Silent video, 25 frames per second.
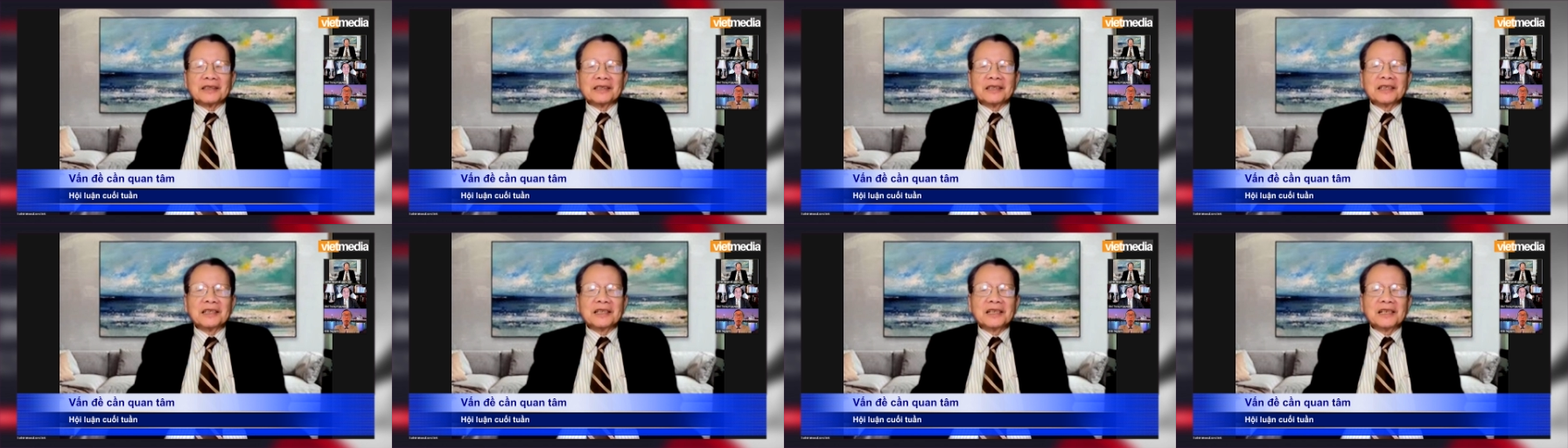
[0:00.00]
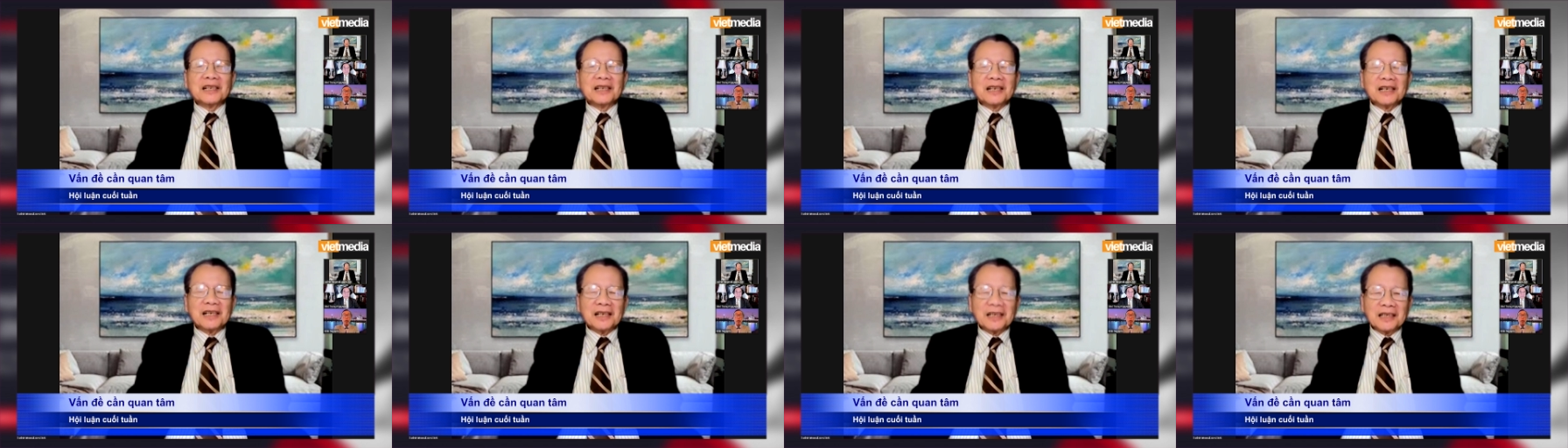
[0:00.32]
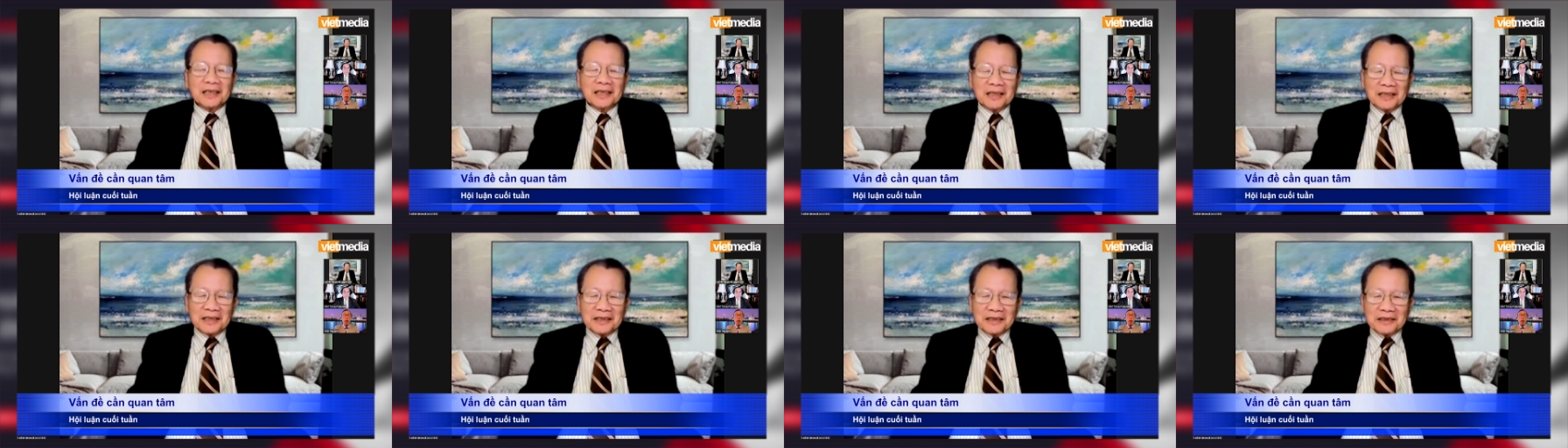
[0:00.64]

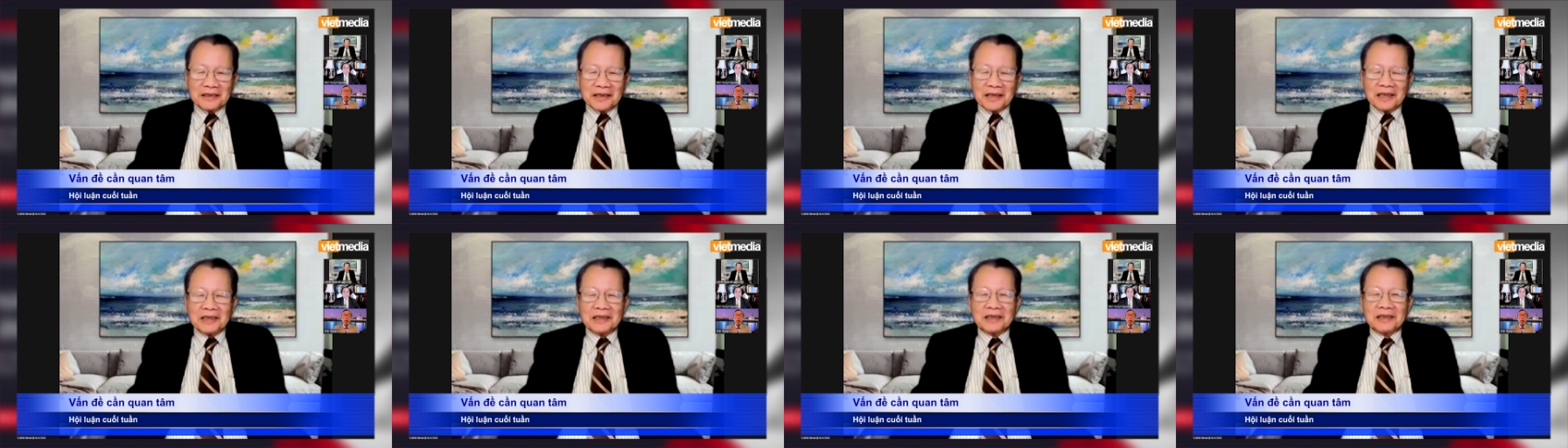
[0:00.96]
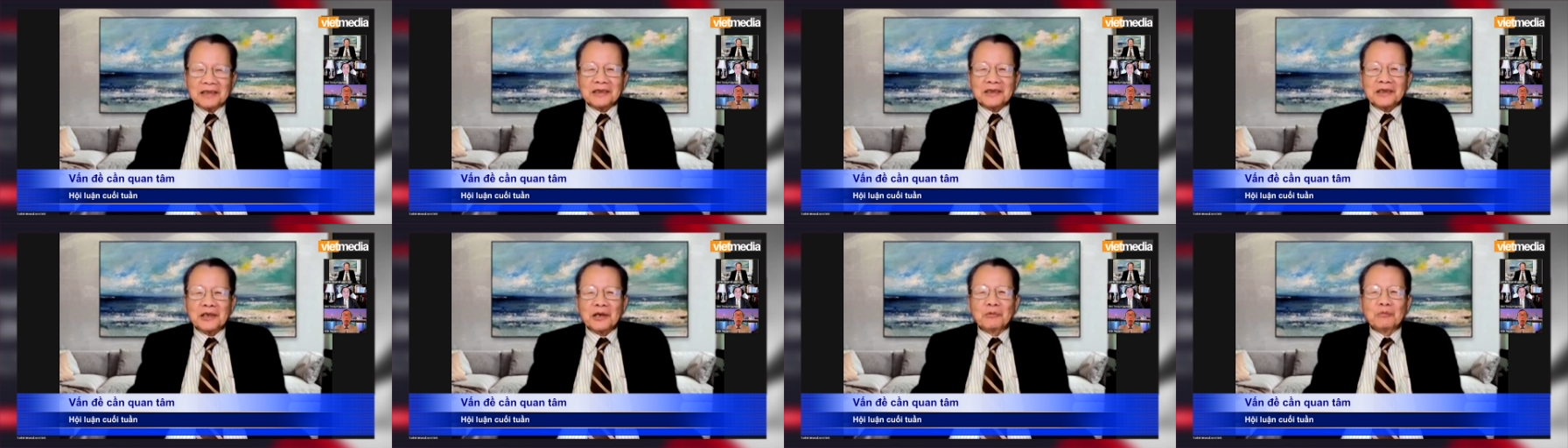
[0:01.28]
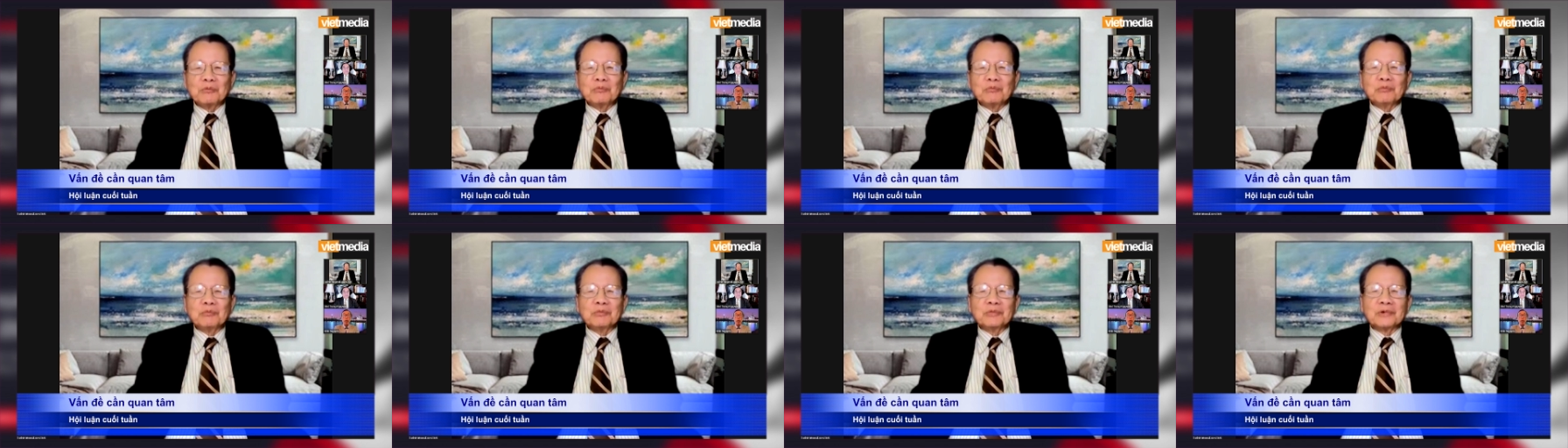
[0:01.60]
đưa dân
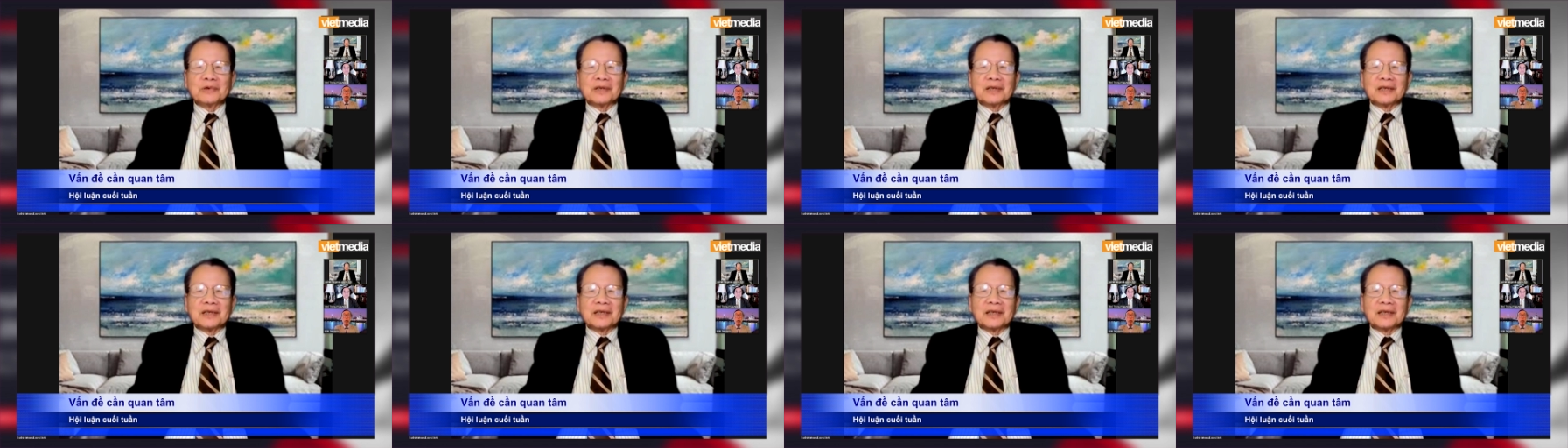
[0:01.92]
chúng